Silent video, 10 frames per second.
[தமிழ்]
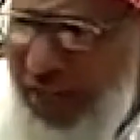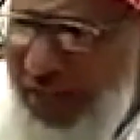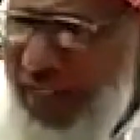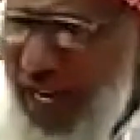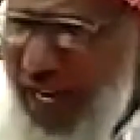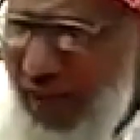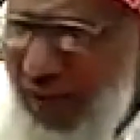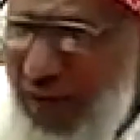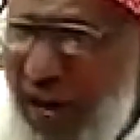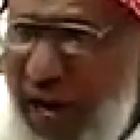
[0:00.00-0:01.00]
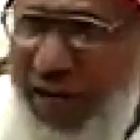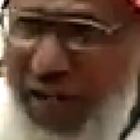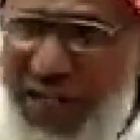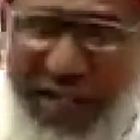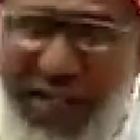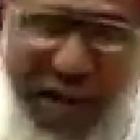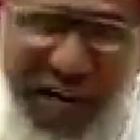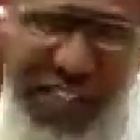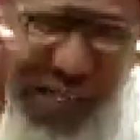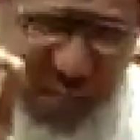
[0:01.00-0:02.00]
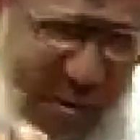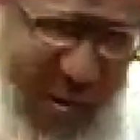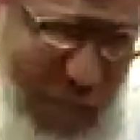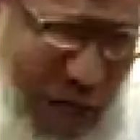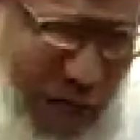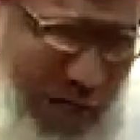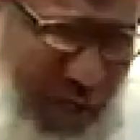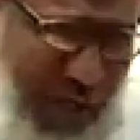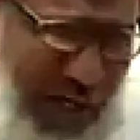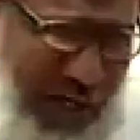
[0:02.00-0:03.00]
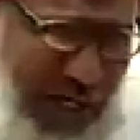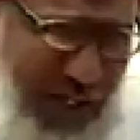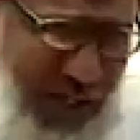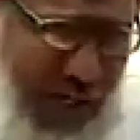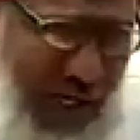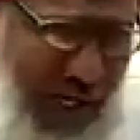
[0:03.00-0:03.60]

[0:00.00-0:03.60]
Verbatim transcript: விட்டாரோ அவருக்கு நாசம் ஏற்படட்டும் என்று அவர்கள் சொல்ல